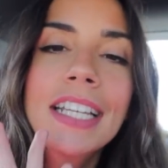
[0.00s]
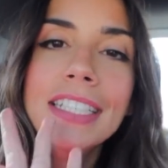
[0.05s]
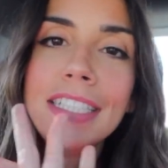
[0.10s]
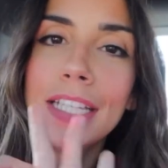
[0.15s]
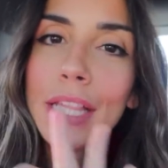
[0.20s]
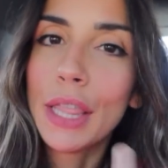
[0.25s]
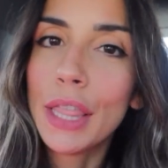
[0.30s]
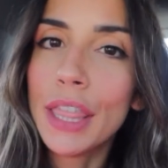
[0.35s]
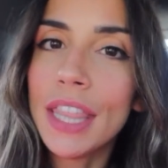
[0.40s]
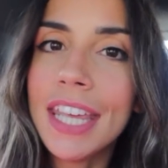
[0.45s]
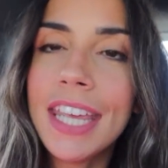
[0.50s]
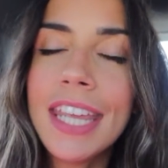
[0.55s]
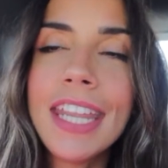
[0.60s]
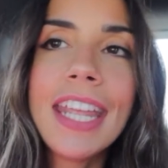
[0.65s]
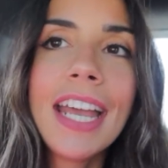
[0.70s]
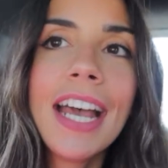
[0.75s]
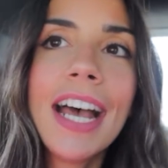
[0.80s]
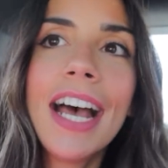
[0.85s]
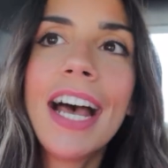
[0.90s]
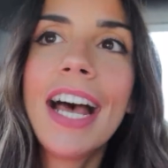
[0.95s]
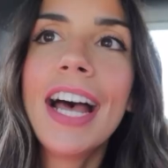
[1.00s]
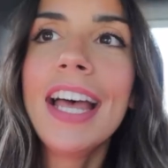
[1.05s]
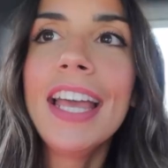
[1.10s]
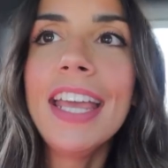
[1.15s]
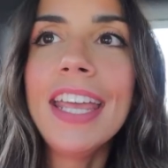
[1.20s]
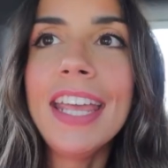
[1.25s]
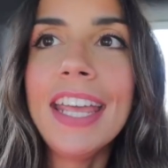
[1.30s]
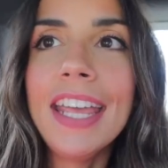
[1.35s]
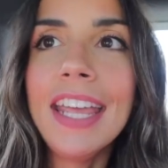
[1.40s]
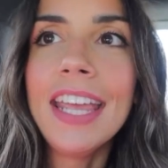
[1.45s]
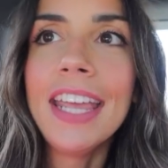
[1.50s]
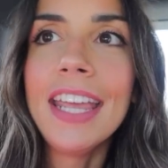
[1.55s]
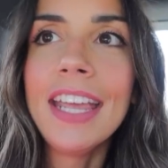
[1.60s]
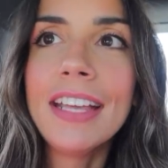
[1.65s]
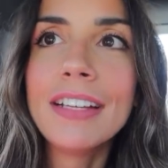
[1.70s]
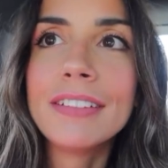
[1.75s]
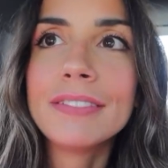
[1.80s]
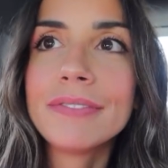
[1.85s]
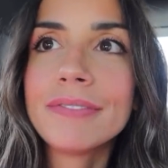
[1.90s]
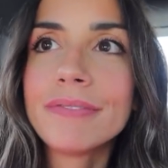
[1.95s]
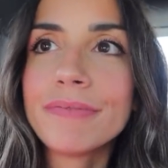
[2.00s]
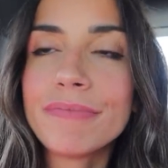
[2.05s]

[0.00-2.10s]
sencilla, eh,